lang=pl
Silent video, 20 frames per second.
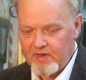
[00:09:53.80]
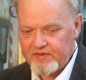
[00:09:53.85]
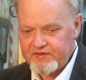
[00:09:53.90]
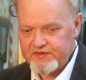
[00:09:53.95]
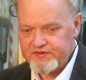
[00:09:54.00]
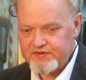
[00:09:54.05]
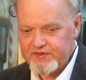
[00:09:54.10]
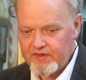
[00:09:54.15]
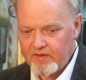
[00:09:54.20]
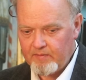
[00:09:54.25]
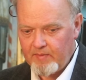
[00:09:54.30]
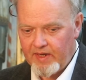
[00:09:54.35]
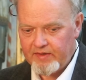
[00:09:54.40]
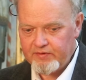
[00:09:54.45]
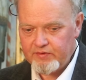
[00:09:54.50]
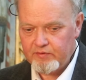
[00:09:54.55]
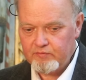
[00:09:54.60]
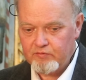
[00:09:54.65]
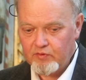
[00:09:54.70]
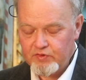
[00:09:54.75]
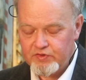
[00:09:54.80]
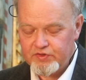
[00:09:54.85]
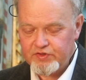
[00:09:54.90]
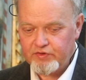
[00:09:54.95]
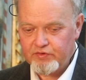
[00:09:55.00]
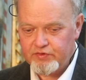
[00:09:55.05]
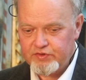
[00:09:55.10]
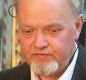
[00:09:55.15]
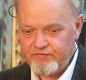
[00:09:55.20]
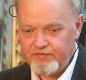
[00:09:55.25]
Oba te schematy
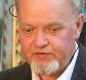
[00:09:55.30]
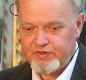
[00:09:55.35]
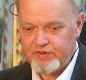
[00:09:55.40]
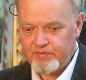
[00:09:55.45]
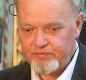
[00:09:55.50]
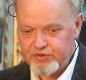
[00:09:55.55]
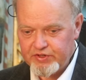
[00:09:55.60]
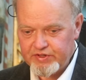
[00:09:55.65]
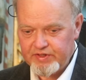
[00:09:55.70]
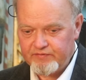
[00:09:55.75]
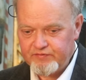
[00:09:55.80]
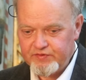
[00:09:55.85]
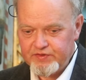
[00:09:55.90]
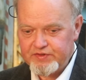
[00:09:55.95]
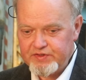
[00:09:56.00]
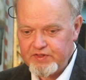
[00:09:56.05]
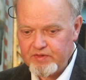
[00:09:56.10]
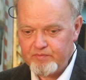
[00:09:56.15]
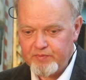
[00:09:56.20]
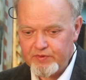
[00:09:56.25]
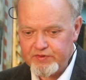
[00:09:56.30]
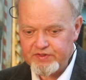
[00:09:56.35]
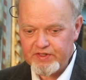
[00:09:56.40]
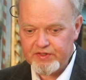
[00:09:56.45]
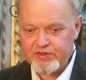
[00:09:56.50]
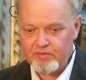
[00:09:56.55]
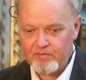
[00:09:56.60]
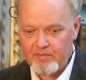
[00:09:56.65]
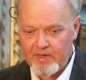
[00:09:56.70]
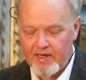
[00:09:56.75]
łączy oczywiście przede wszystkim
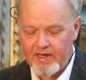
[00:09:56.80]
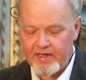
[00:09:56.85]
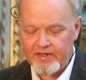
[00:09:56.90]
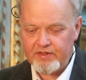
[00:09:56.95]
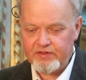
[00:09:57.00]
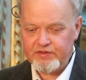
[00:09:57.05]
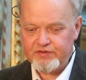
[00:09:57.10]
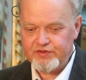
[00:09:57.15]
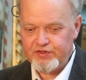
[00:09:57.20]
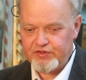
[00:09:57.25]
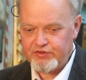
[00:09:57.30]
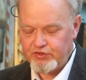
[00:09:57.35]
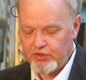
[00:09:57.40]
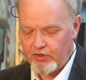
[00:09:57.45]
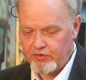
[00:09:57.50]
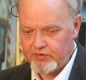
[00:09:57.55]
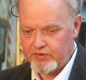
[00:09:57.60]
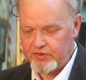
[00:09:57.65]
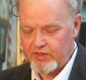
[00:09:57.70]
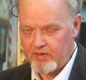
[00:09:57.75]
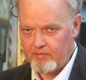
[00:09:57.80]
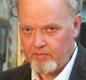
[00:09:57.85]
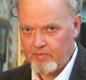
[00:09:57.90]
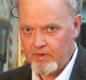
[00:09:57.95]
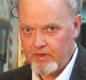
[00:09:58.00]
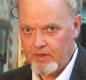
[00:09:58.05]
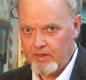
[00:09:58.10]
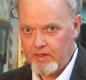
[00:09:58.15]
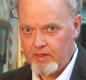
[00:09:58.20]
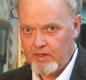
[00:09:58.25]
postać Marii z dzieciątkiem,
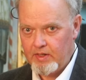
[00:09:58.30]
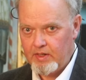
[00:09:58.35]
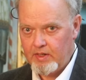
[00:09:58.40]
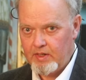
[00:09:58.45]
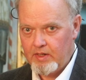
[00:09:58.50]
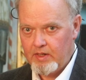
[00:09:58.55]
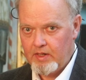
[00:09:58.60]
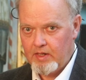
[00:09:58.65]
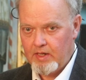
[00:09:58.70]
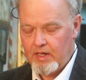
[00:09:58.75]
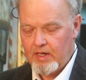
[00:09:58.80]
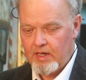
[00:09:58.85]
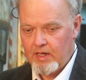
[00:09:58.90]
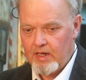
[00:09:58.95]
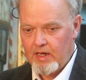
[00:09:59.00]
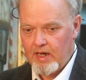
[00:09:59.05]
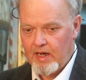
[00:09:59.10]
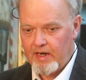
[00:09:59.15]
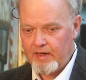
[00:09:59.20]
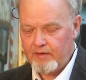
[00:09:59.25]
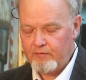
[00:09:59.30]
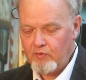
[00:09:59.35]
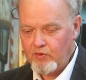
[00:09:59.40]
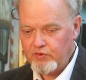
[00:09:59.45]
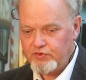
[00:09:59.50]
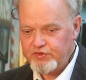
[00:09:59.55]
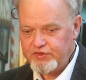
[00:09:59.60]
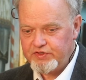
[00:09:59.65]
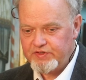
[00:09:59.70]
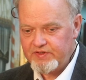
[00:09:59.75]
ale
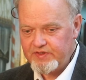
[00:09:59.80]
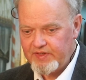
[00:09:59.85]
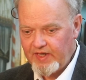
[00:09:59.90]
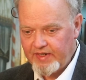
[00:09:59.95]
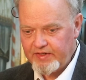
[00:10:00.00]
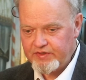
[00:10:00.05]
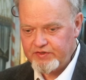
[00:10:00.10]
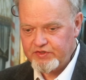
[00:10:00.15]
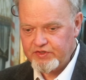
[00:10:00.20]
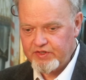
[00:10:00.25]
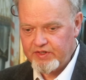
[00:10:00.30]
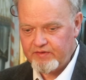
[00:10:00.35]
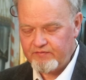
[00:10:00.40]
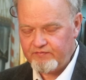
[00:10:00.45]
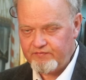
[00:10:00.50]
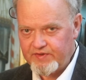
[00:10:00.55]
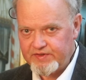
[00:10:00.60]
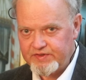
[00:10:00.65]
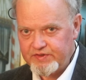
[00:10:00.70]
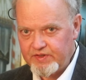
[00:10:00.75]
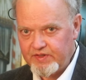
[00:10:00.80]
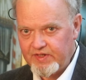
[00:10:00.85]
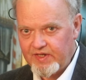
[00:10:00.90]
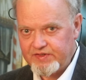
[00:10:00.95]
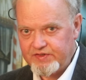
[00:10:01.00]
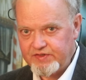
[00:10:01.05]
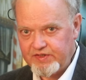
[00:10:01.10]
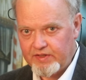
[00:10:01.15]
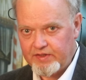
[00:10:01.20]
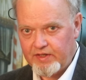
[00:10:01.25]
łączy także
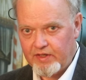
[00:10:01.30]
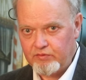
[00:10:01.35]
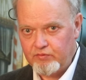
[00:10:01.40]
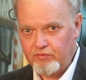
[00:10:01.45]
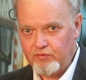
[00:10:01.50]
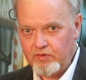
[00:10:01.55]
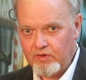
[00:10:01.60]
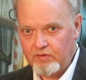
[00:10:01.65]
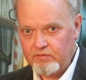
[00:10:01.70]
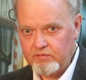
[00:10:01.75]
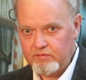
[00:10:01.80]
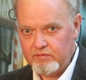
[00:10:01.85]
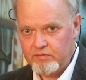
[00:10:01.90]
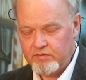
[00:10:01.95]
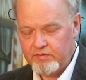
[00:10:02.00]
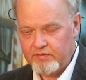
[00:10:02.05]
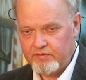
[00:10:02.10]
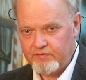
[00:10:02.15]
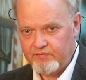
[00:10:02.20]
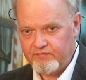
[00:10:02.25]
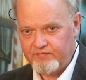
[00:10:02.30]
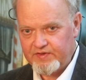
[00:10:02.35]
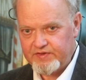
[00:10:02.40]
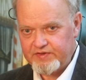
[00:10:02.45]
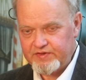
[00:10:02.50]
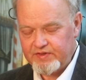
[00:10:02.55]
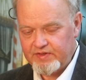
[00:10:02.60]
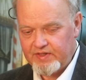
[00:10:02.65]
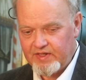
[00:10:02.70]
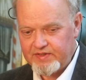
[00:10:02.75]
fascynacja naturą,
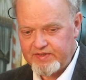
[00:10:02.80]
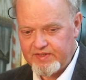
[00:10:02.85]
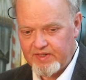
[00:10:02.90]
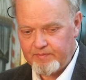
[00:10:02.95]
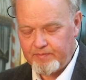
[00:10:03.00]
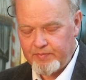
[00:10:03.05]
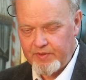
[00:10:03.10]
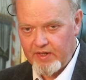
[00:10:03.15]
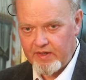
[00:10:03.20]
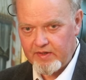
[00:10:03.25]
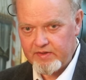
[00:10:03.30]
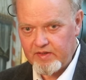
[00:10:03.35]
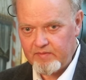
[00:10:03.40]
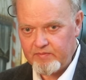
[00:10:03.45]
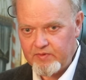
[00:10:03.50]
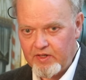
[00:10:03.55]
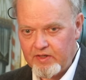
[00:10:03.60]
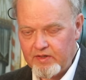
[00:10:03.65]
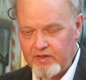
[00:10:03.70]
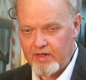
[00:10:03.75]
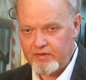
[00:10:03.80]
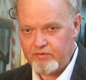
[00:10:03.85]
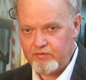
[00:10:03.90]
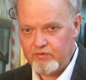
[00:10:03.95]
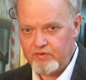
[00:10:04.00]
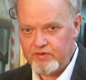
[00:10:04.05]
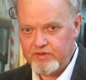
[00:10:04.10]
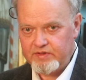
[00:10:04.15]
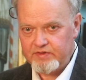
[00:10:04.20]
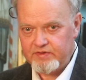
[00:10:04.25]
fascynacja pięknem
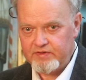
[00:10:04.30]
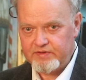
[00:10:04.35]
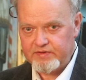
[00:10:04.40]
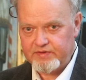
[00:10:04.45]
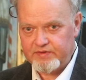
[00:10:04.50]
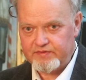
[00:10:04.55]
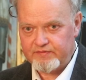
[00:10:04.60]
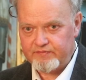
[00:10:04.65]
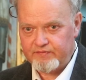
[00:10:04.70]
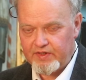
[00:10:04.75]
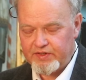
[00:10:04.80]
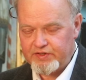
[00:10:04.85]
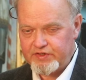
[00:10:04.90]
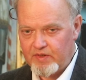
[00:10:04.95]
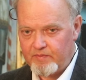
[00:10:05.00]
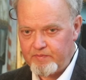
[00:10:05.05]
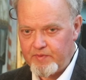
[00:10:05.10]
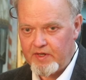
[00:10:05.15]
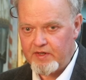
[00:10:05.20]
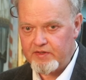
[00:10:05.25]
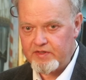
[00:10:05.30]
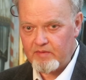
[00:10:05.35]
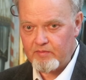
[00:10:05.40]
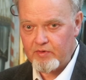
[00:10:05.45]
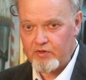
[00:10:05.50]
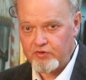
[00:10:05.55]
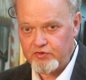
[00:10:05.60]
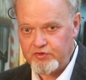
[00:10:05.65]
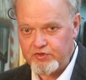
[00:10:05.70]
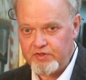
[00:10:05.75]
natury, zwłaszcza
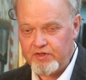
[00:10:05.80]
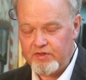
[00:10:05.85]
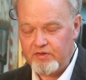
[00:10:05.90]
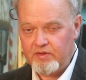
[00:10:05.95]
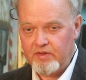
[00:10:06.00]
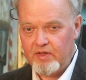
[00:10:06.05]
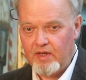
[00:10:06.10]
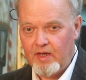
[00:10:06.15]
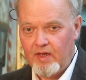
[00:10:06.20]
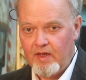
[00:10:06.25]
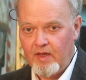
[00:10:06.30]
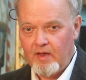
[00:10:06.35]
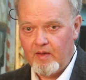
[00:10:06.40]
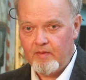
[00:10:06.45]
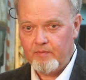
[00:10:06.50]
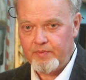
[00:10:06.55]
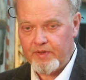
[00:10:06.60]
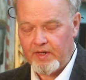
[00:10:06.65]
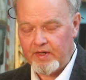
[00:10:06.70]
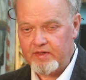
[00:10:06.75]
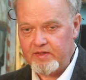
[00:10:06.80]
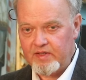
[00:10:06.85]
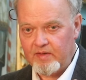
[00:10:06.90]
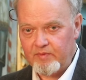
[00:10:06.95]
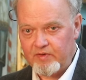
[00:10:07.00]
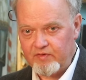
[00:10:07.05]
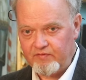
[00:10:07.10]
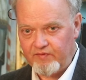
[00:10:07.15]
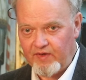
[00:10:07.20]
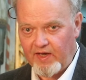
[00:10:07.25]
pięknem roślin,
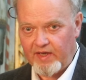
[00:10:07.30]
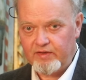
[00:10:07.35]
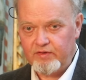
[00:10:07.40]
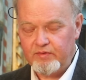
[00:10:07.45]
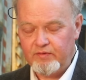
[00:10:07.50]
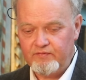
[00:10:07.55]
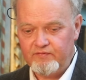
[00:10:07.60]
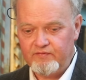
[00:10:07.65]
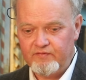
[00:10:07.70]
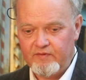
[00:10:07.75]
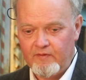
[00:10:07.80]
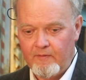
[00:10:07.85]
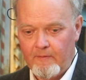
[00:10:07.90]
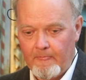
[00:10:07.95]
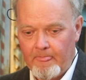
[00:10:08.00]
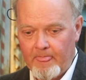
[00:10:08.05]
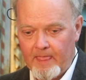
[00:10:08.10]
pięknem kwiatów.